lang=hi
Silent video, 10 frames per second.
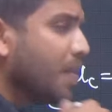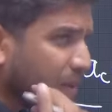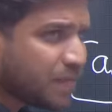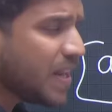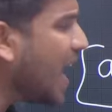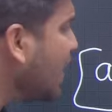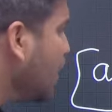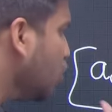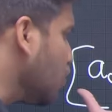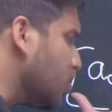बट फिलहाल
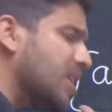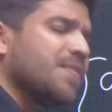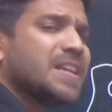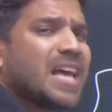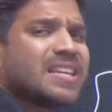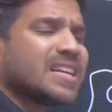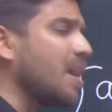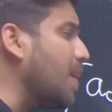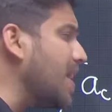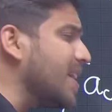तुमको सिर्फ याद रखना
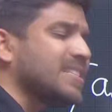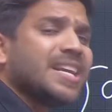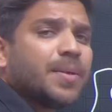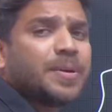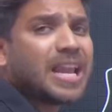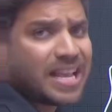है भाई एक सेंट्रिपिटल